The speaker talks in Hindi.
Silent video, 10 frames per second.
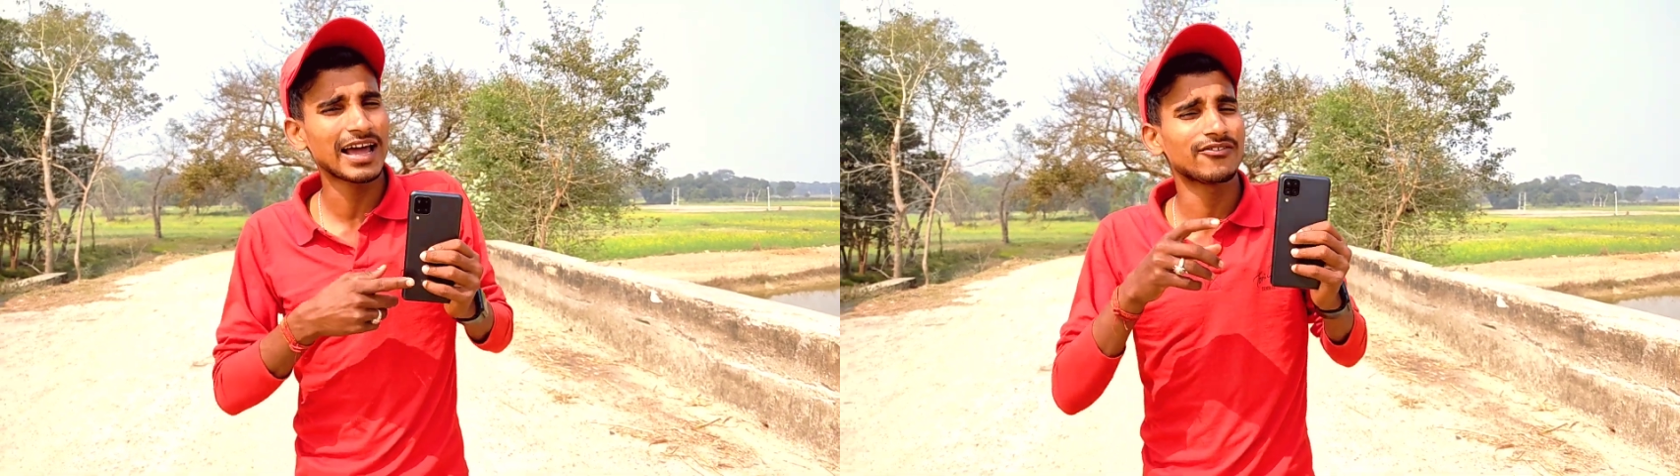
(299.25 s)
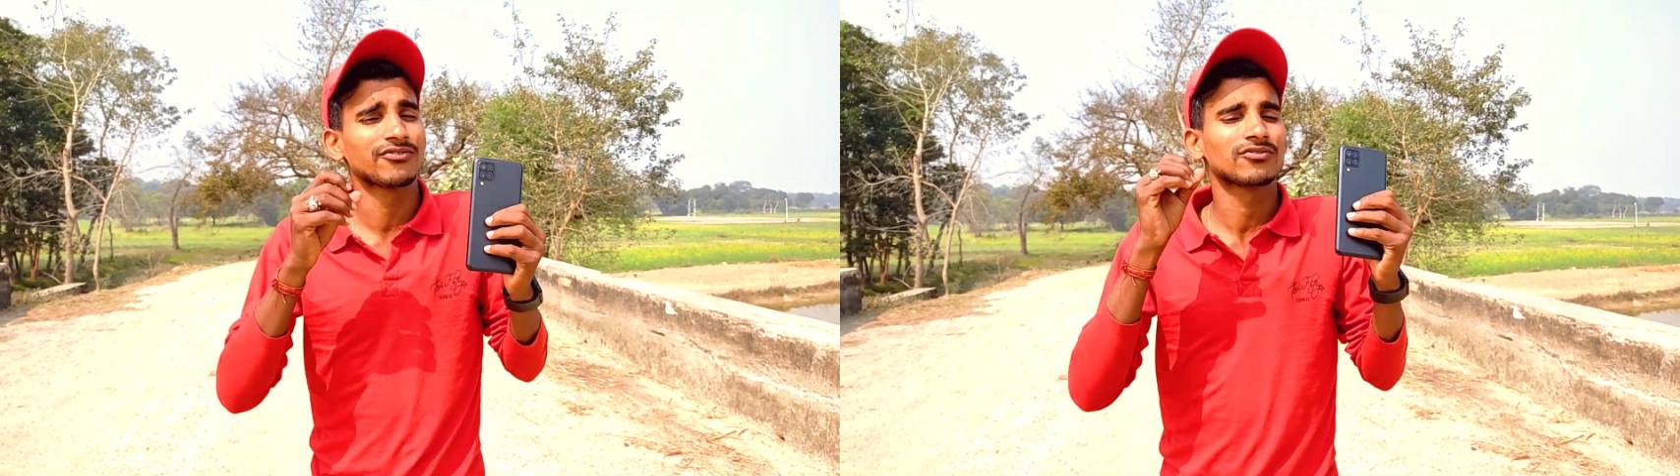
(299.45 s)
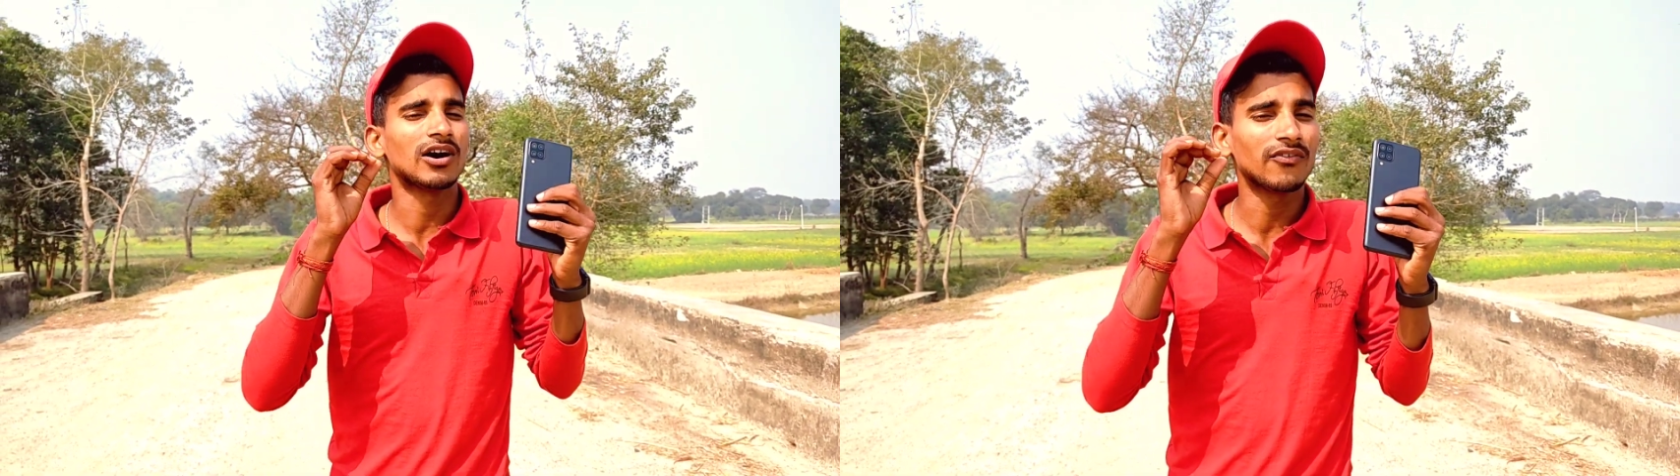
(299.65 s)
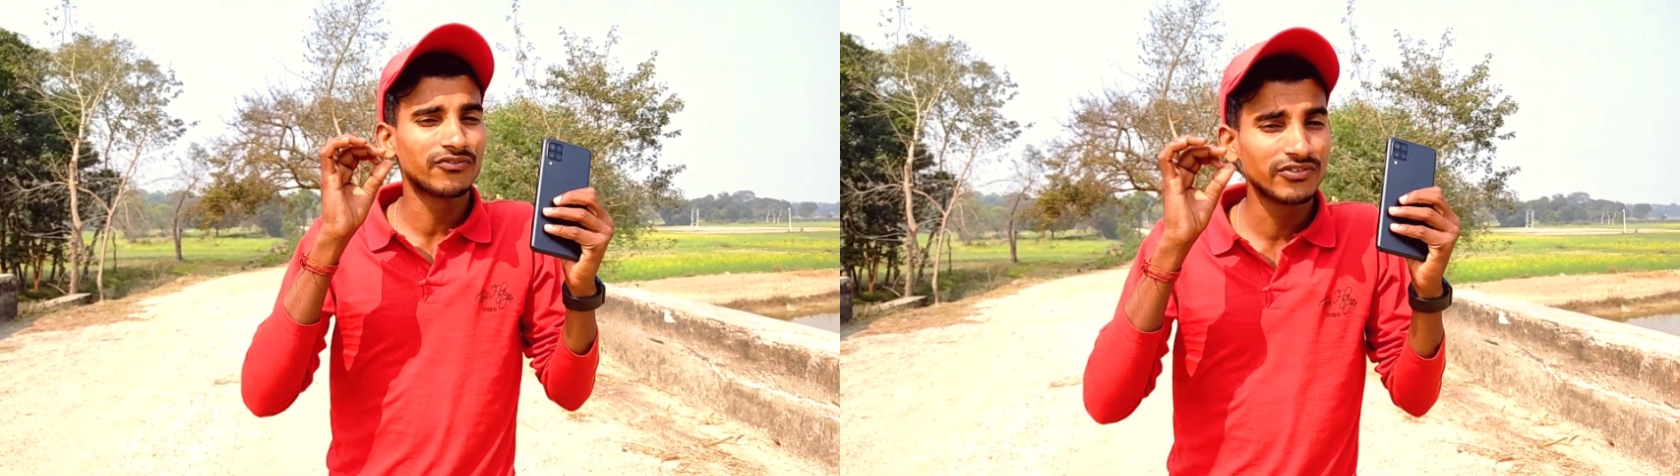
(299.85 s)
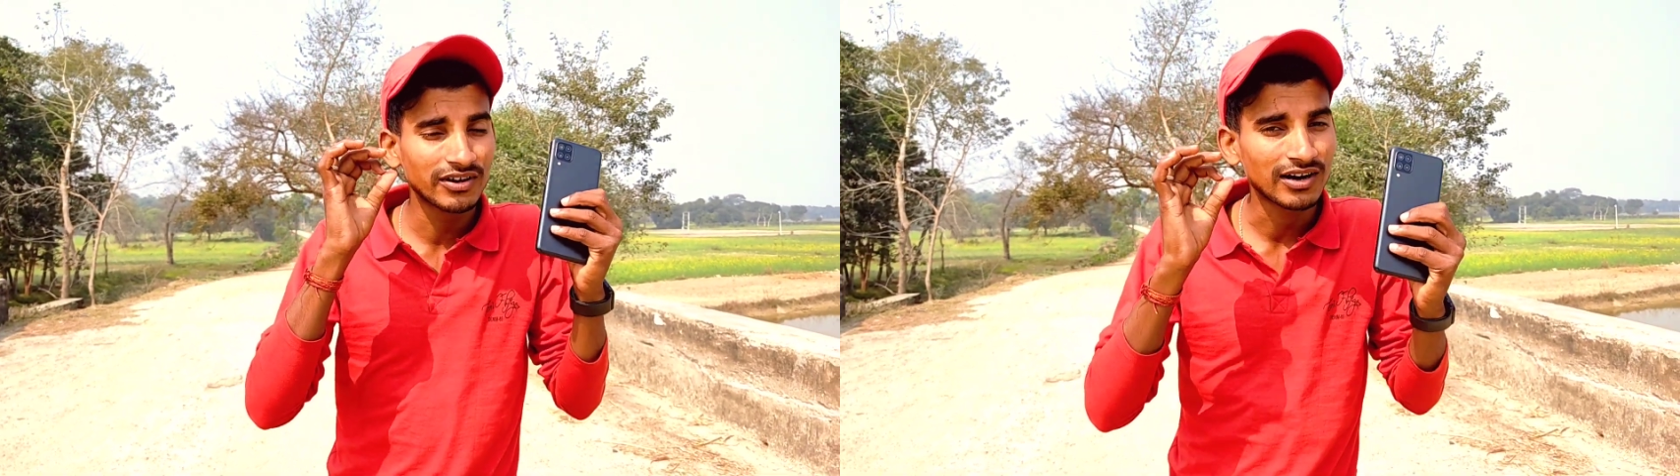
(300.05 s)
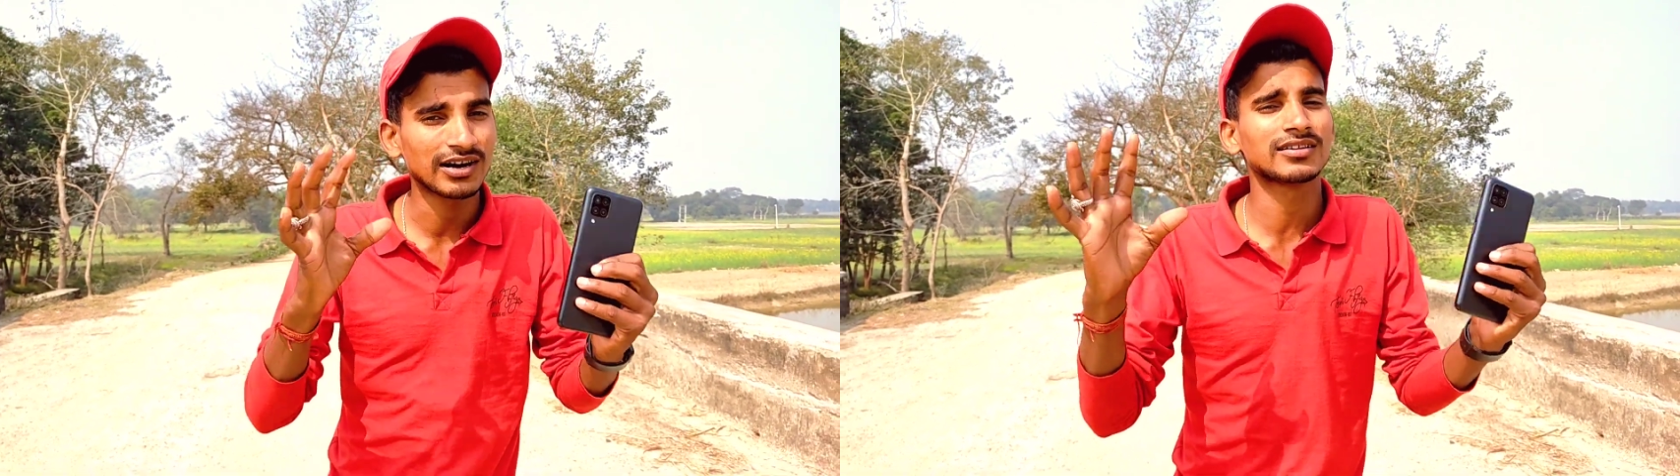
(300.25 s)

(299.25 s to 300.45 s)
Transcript: लाइफ काफी